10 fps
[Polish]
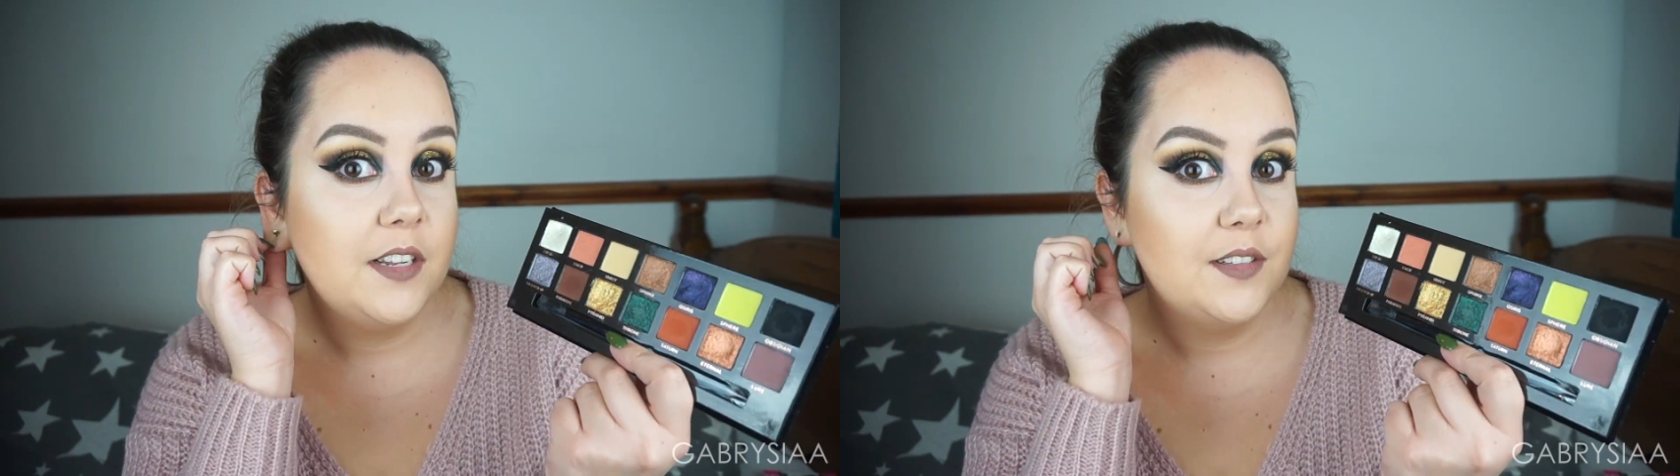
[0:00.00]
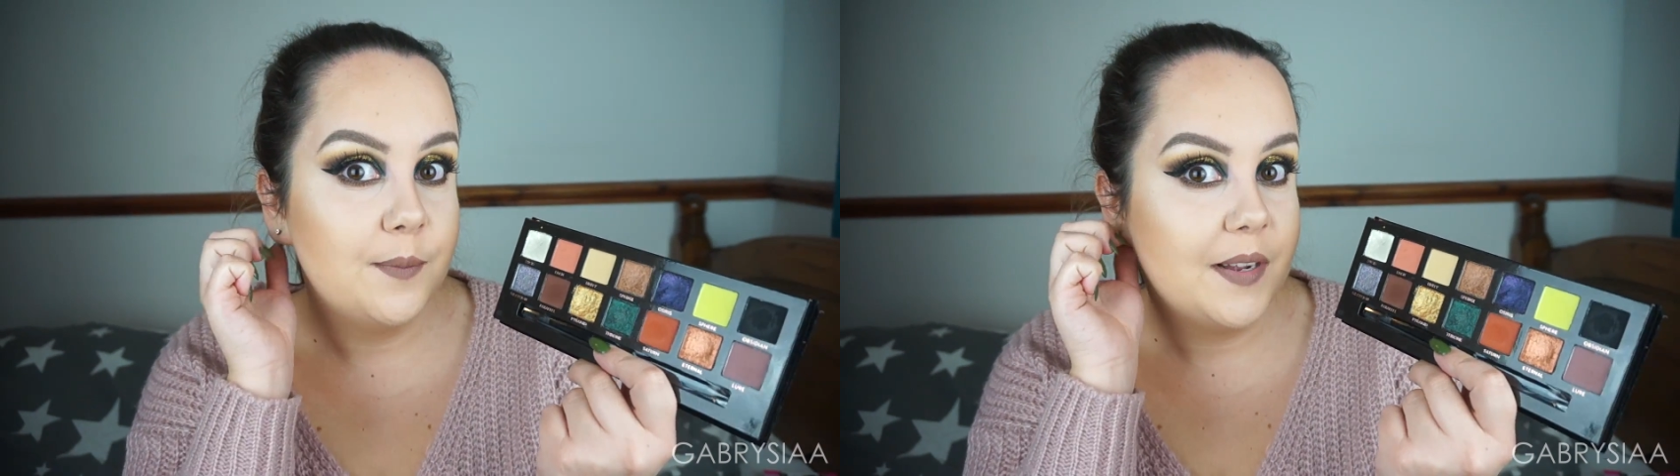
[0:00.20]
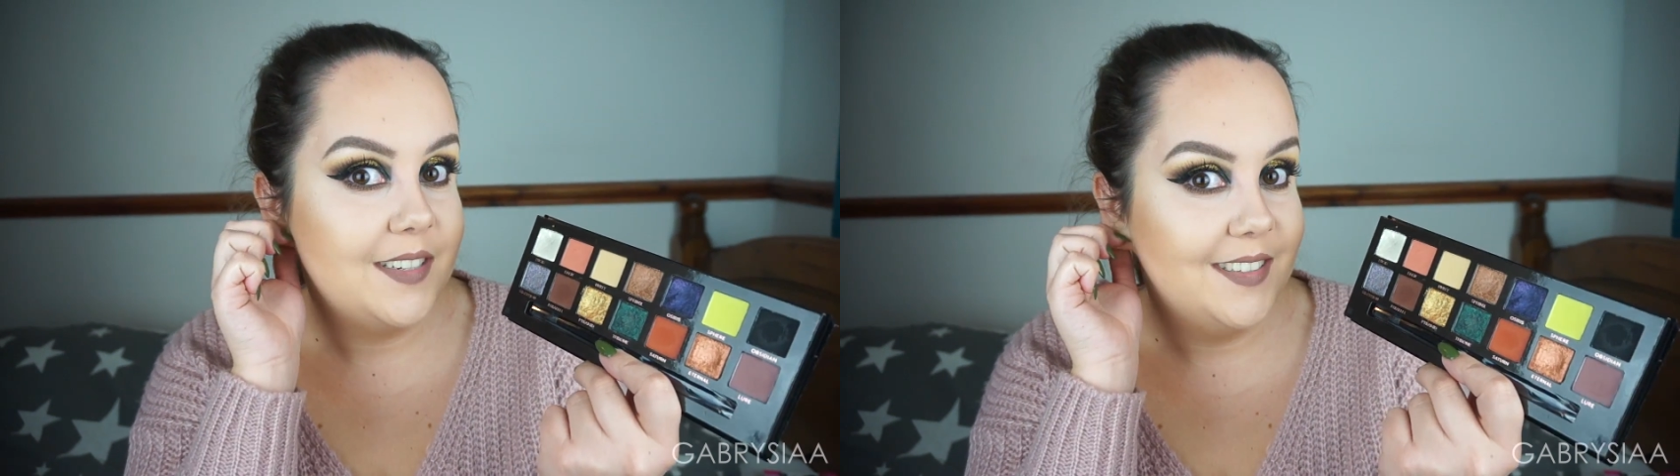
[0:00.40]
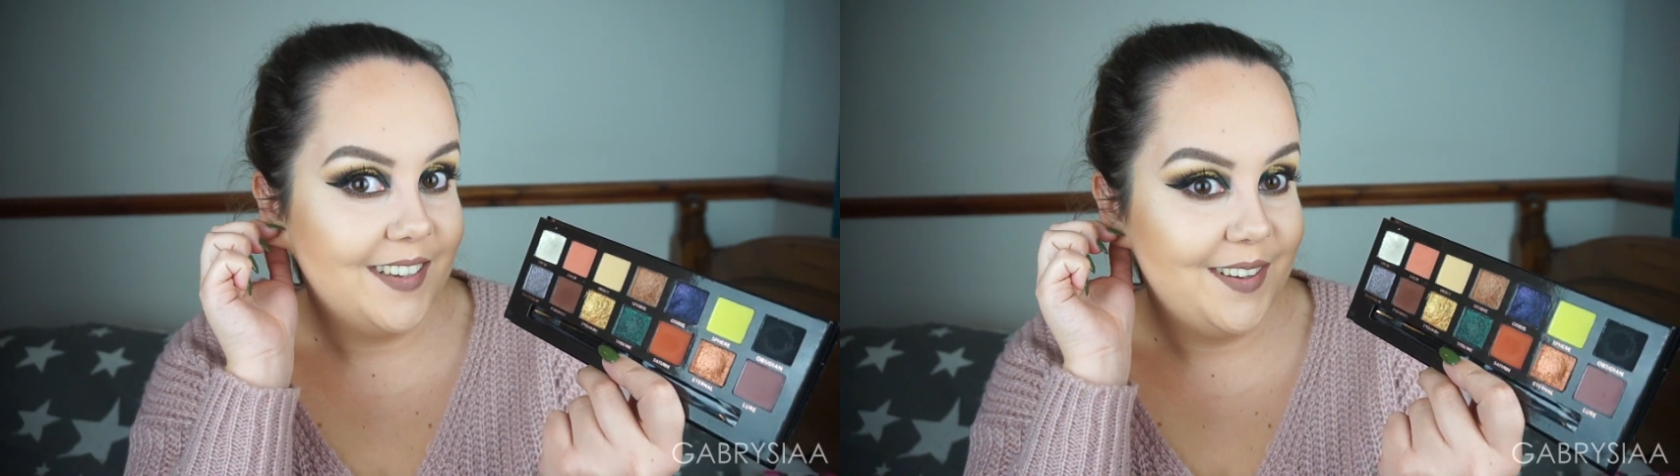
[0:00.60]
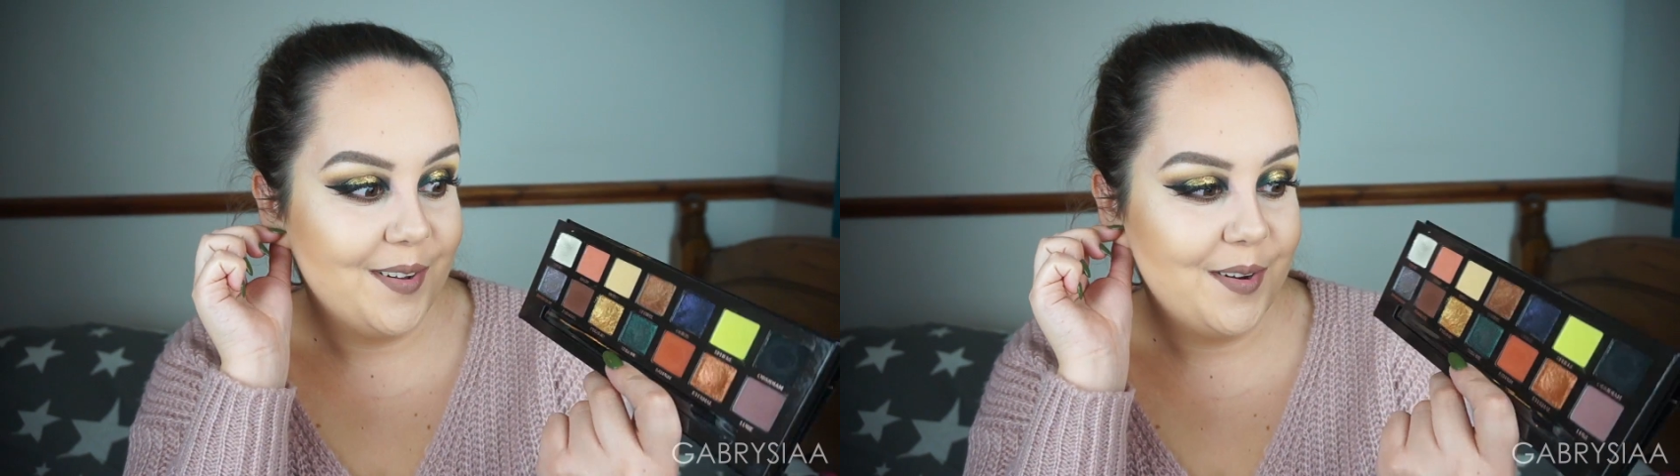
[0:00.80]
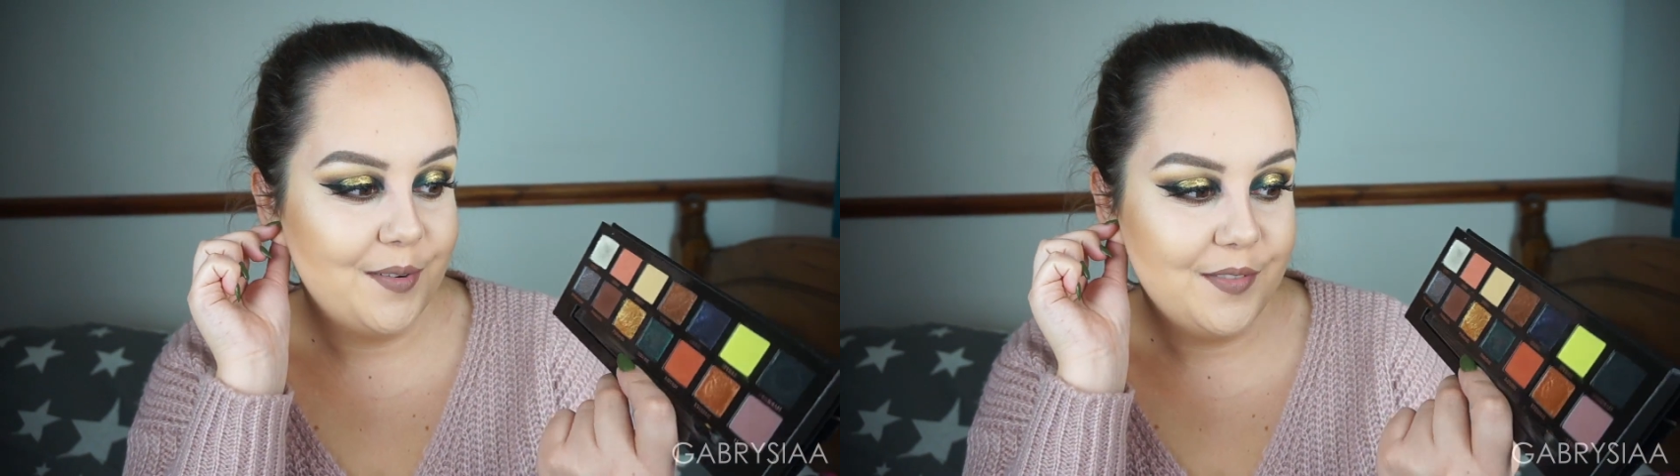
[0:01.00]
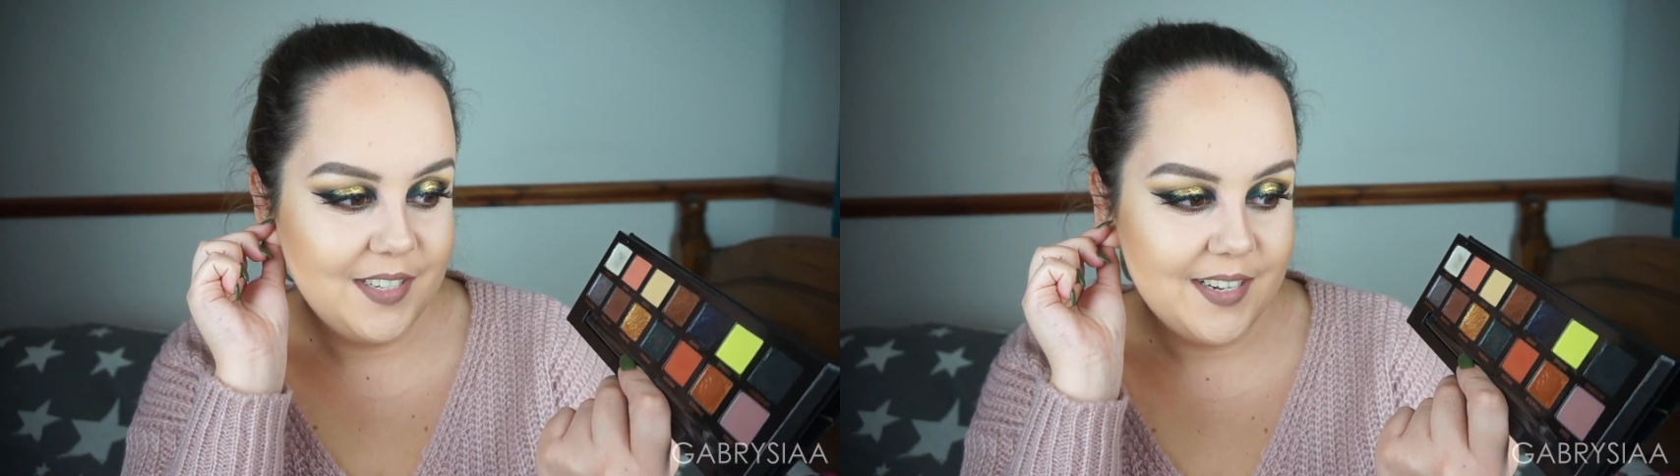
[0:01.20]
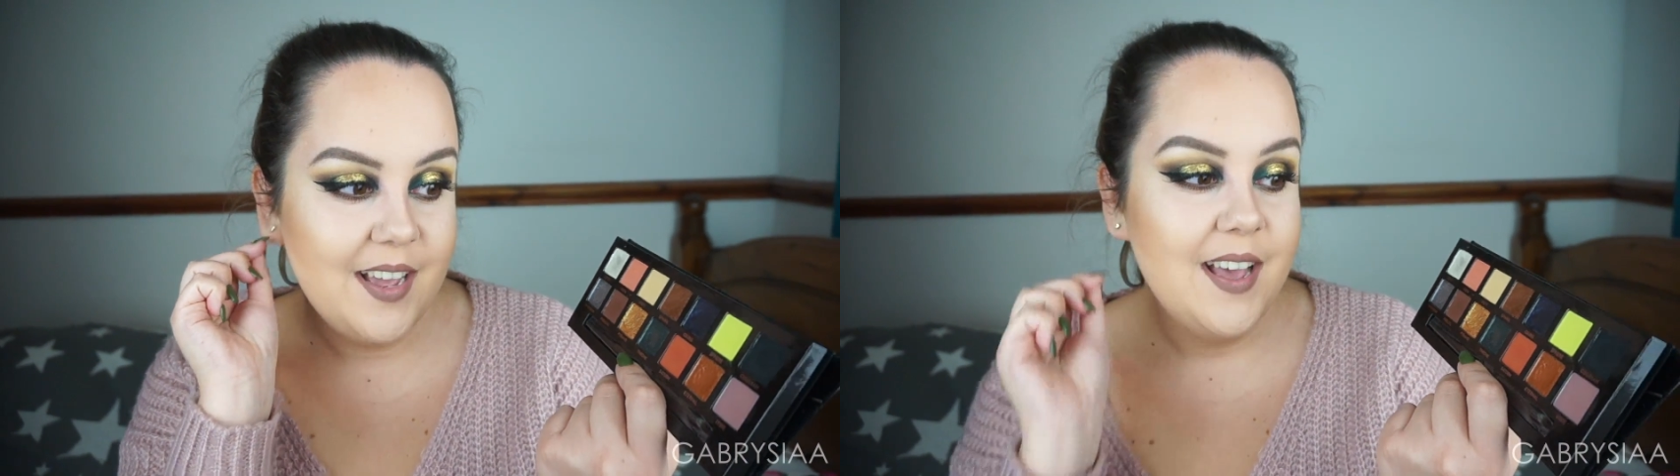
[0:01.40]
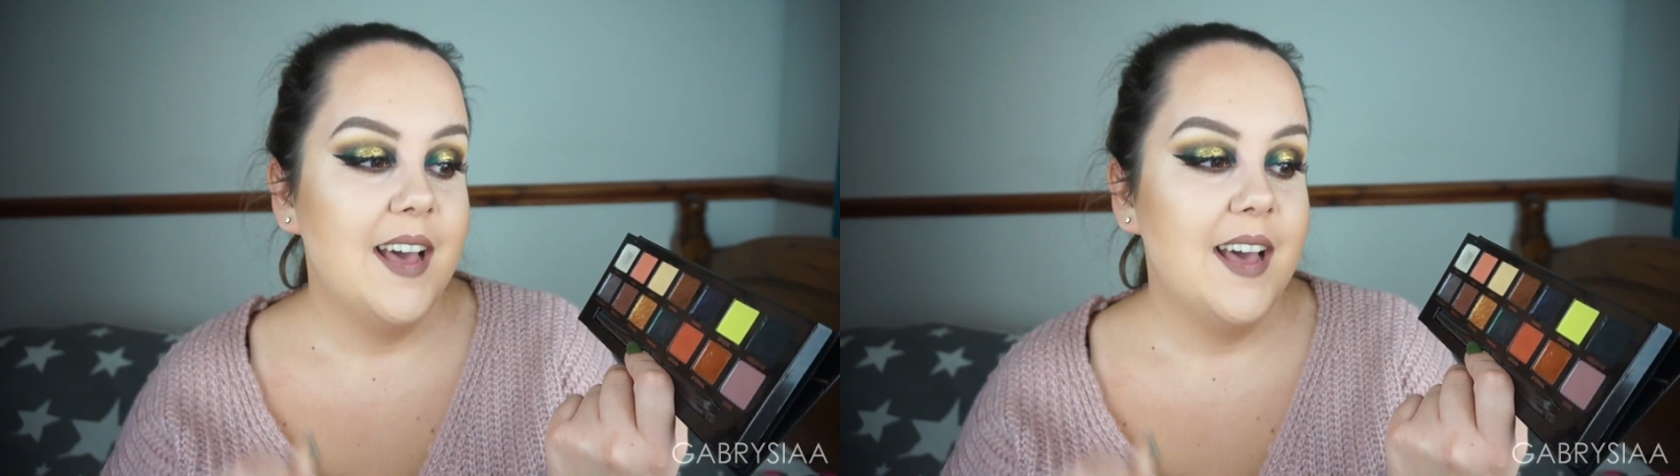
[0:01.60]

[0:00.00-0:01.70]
i zobaczyć jaki kolor wyjdzie.